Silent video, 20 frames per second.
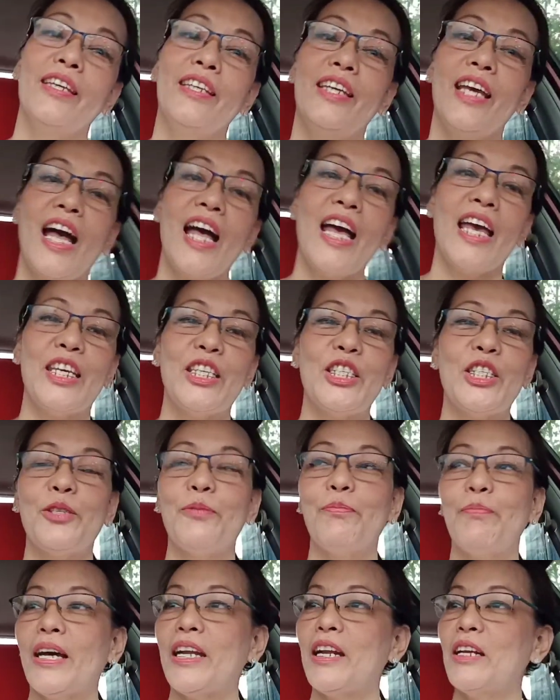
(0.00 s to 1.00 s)

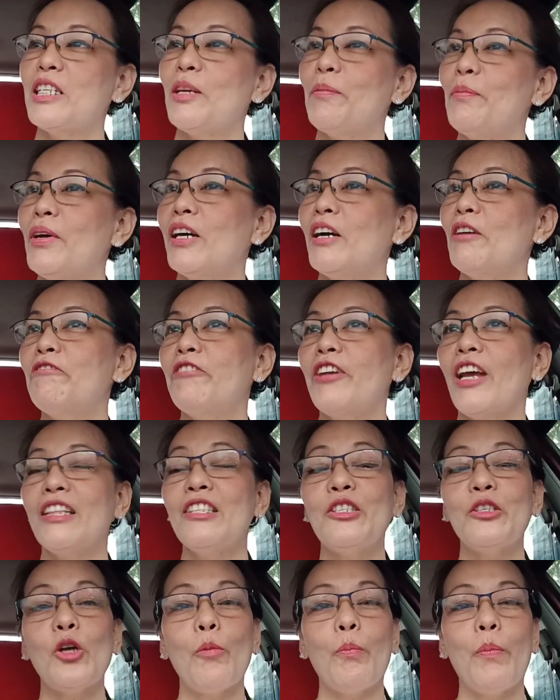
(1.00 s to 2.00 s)
Guys, para sa mga
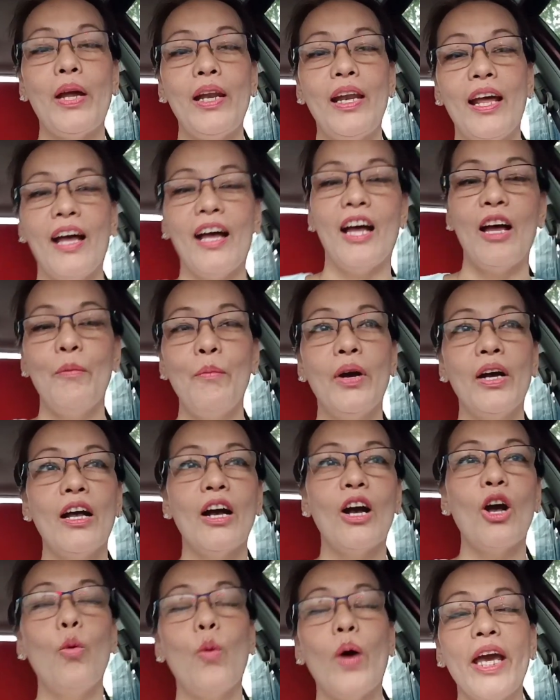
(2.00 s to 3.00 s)
friends ko pala, mga
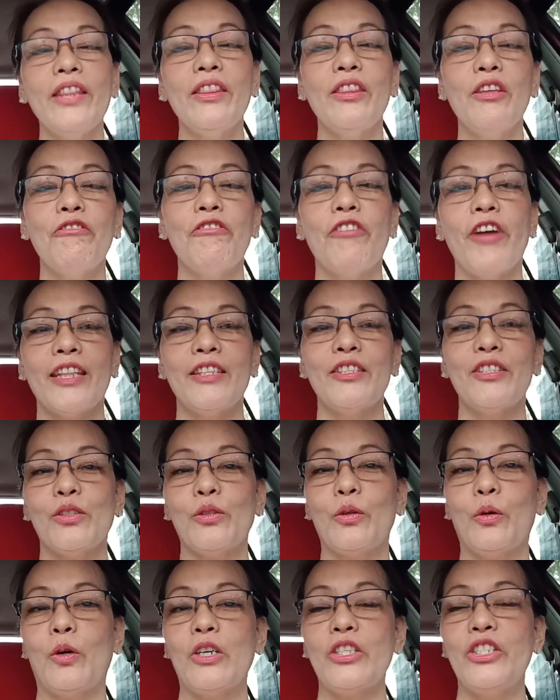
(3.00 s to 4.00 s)
ka-whitey friends
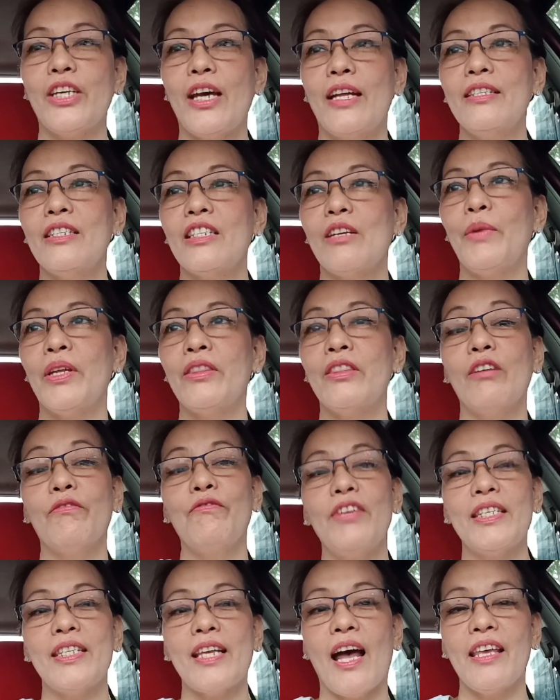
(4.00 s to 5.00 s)
ko dyan sa bandang
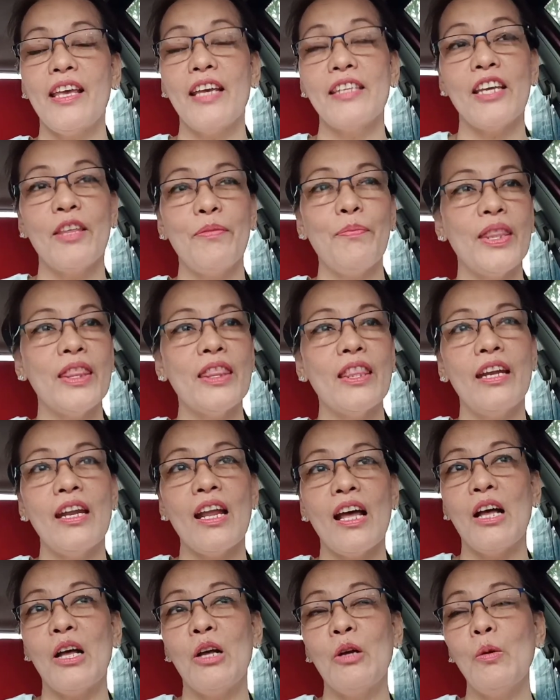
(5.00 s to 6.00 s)
Visayas and
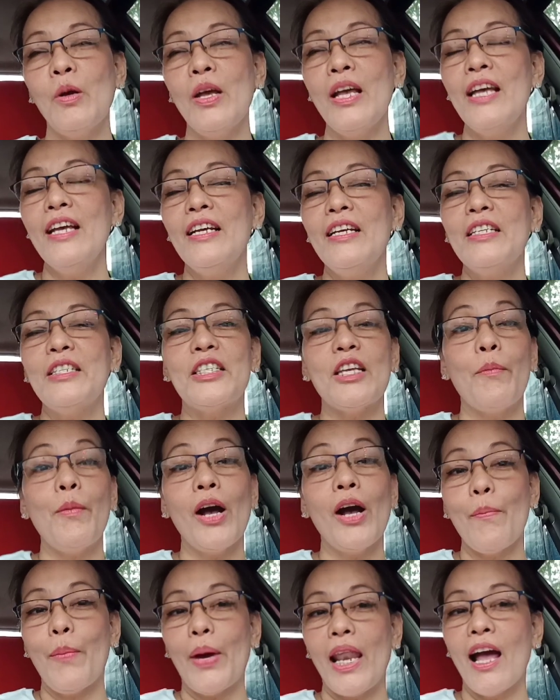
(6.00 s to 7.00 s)
Mindanao, sa
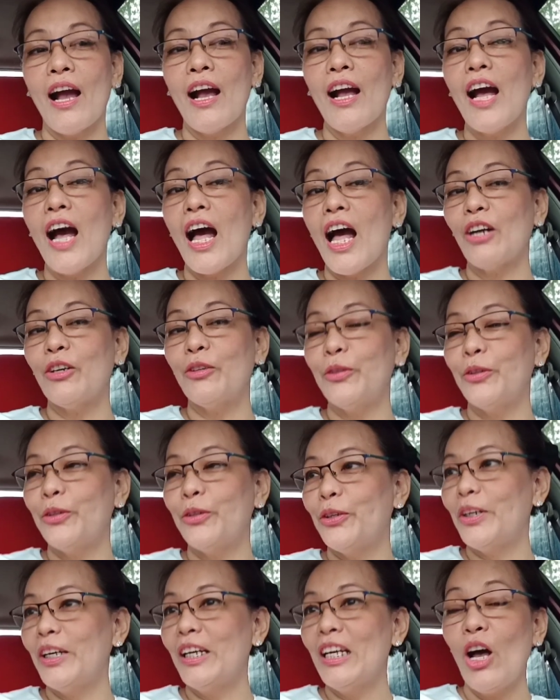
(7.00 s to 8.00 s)
mga palangga
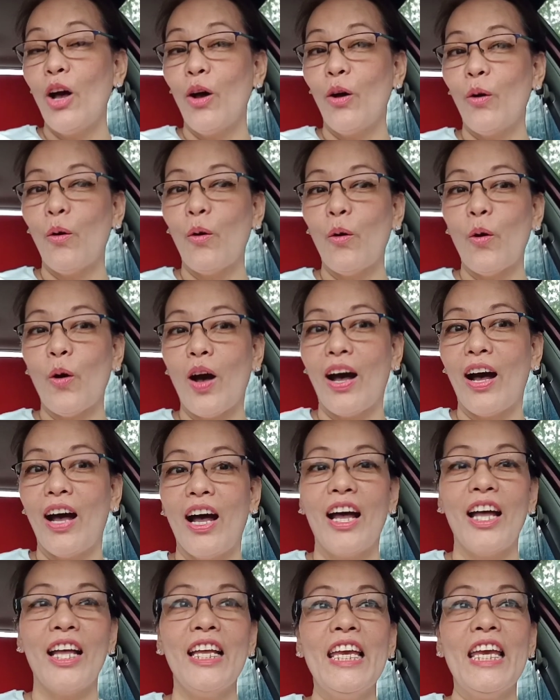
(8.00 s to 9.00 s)
ko, oh
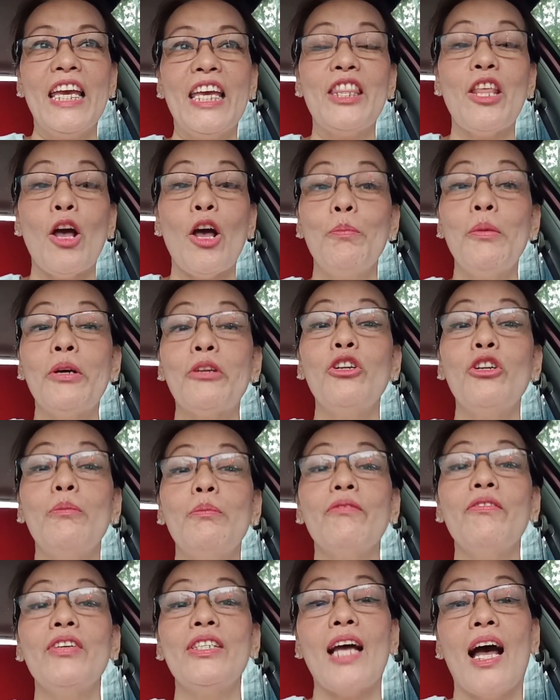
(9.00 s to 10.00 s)
ha, hindi ako marunong
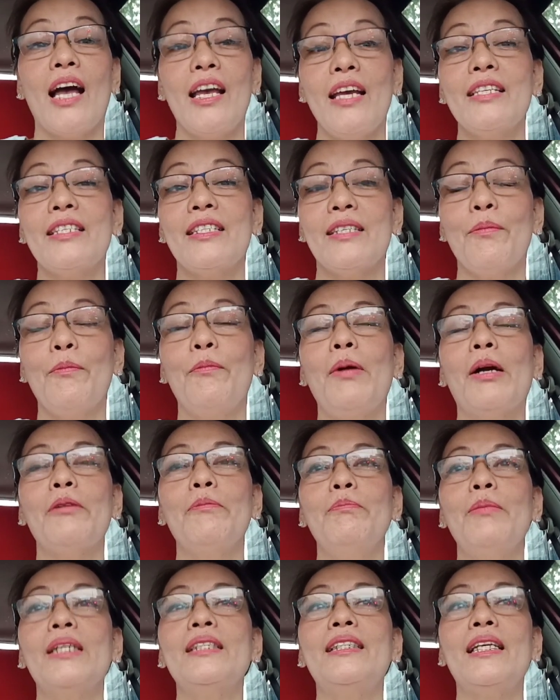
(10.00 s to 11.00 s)
mag-Visayas, mag
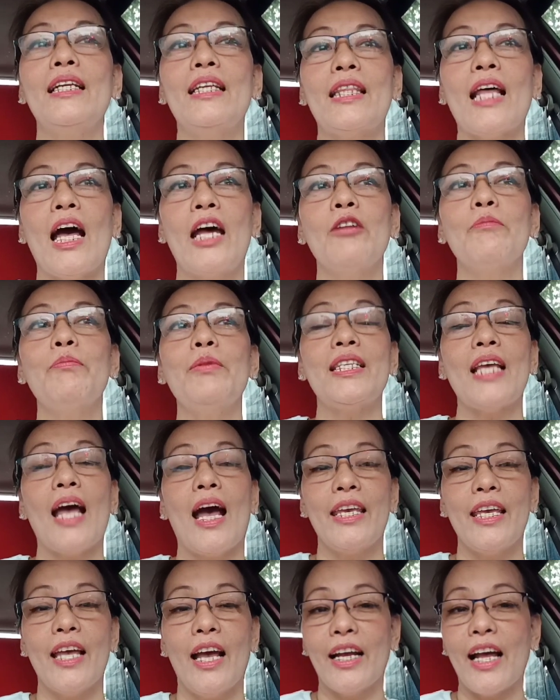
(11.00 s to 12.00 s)
magsalita ng
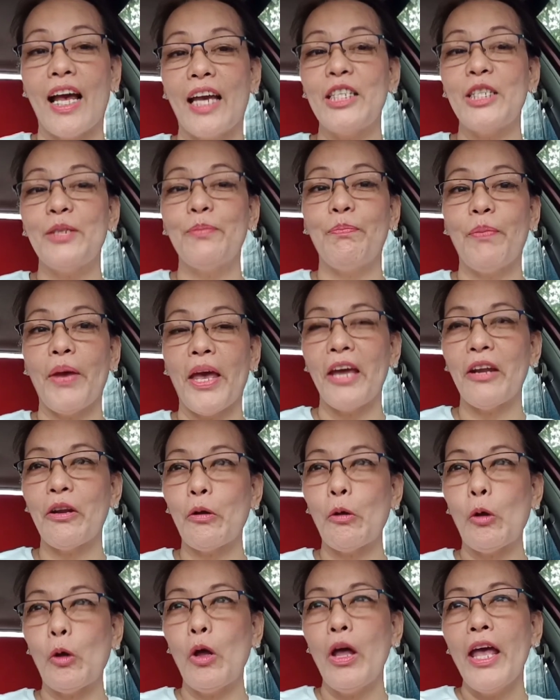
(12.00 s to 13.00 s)
Visaya guys,
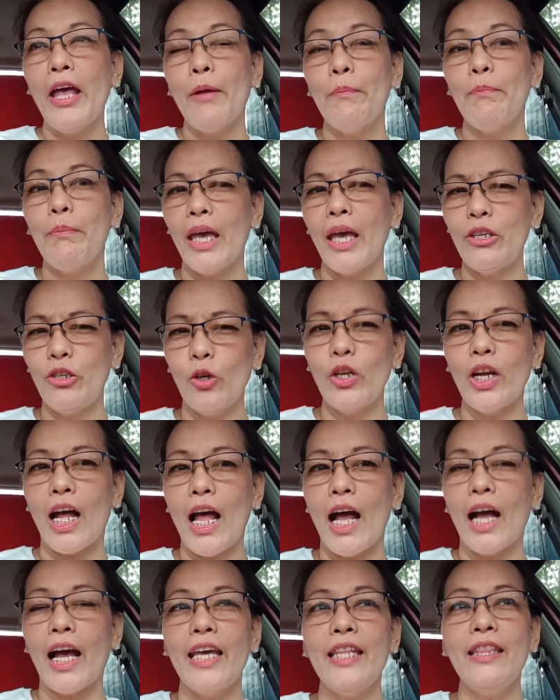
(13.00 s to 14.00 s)
pero medyo
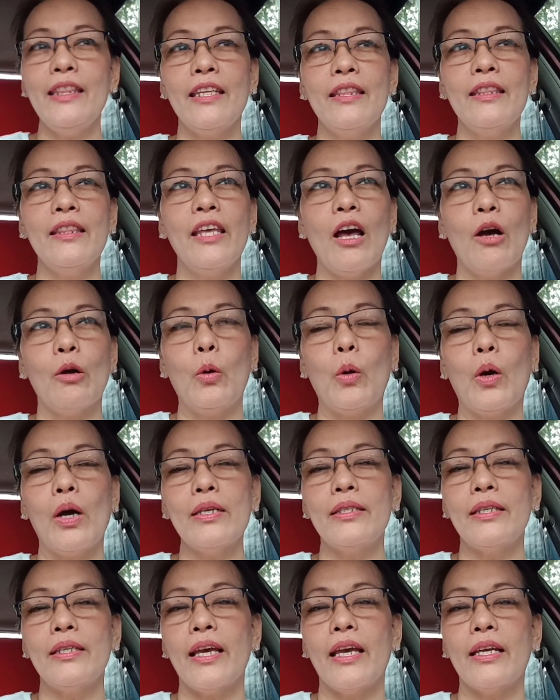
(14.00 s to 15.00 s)
nakakaintindi ako
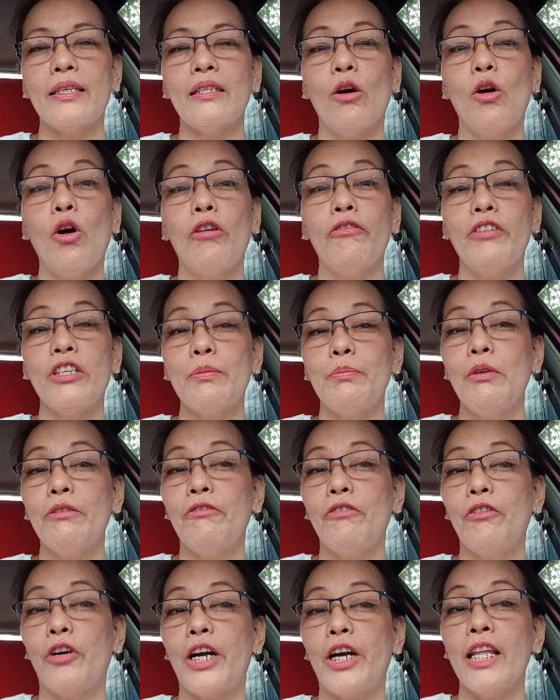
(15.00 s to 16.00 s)
kasi sa office
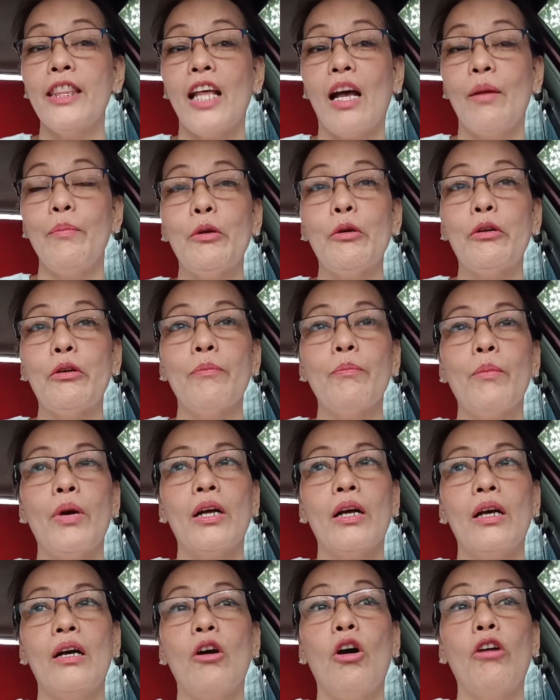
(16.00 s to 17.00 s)
before, ang dami ko rin
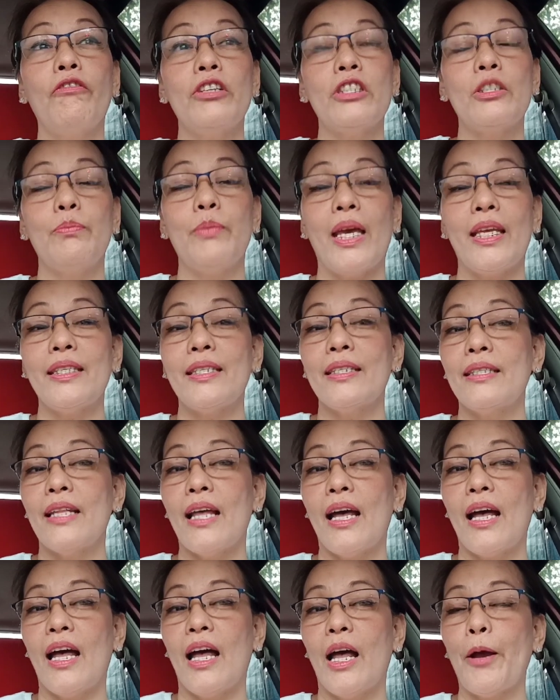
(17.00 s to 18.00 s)
mga office mates
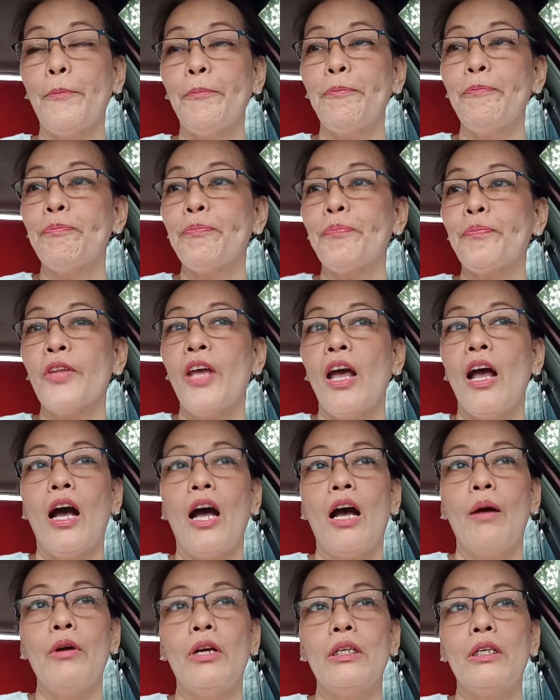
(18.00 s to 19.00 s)
na
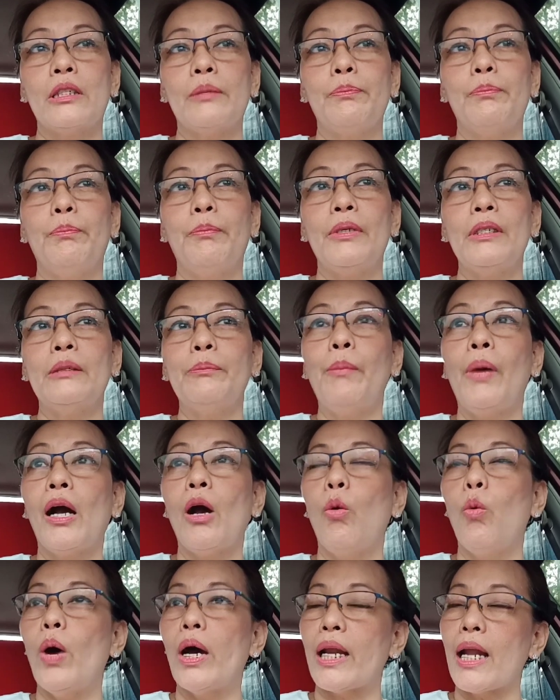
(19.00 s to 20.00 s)
uh, mga
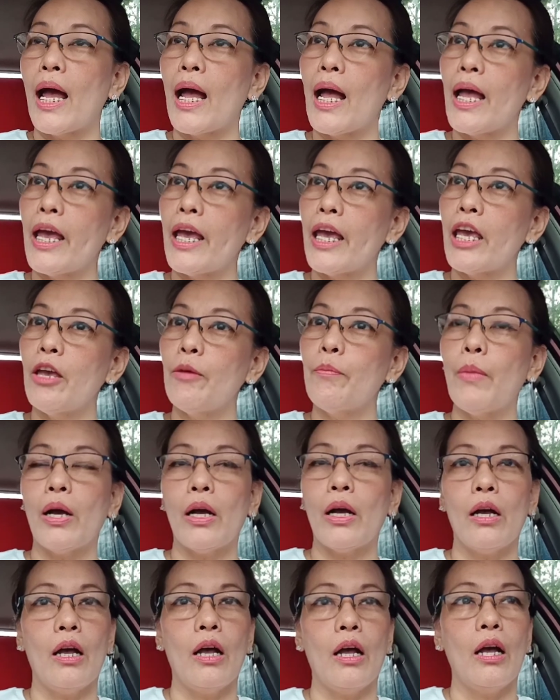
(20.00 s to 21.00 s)
waray,
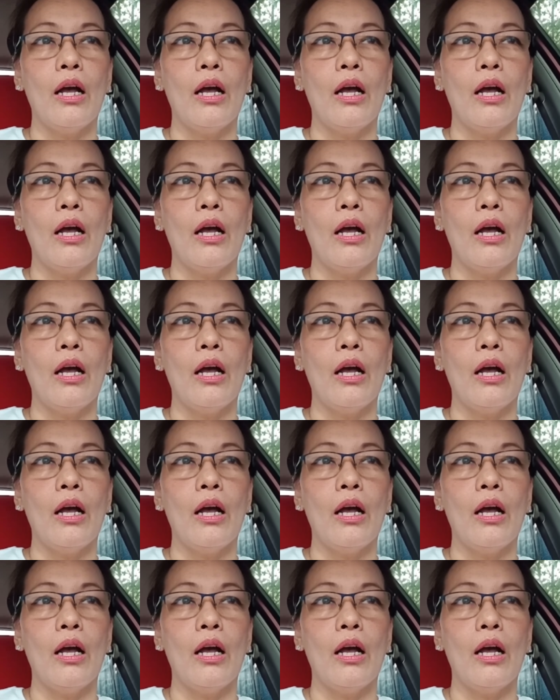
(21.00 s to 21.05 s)
mga